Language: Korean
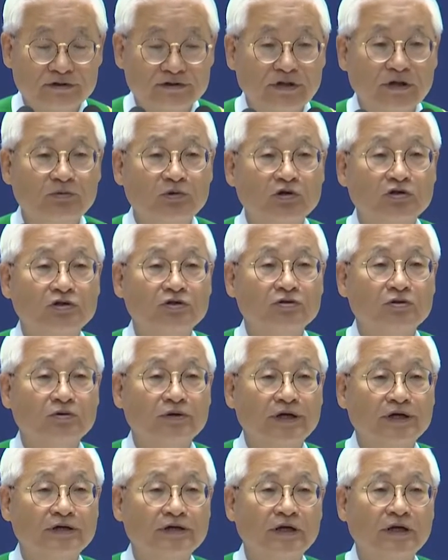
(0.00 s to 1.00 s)
새벽
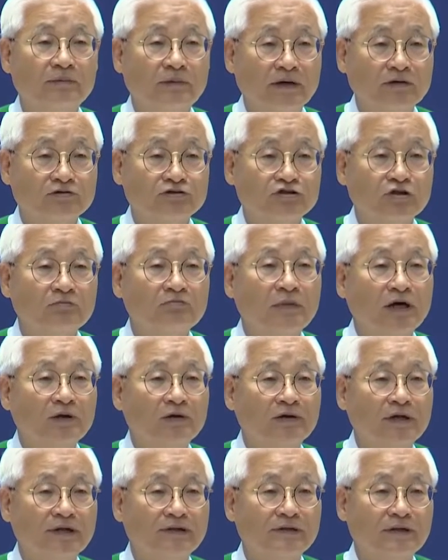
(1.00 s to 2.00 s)
기도에 은혜 받고
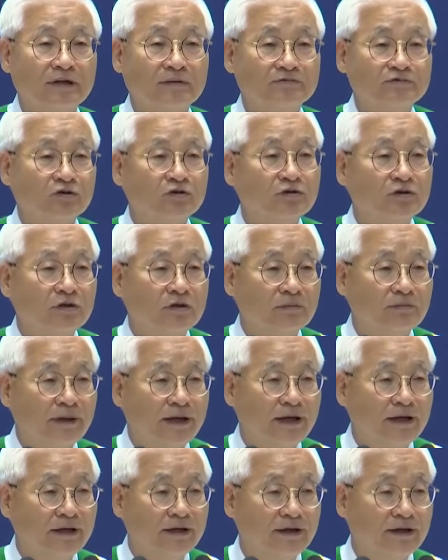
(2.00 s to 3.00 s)
천만 원 한 사람 손들어
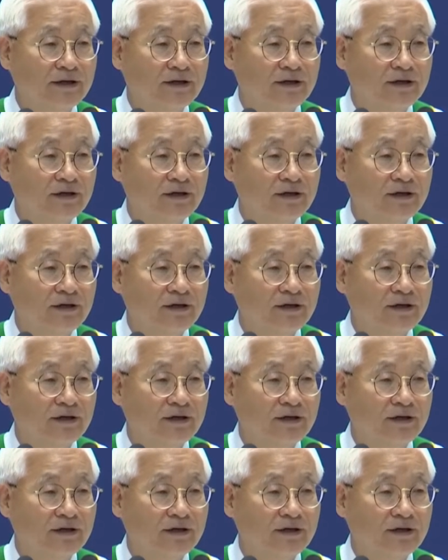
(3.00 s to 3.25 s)
봐.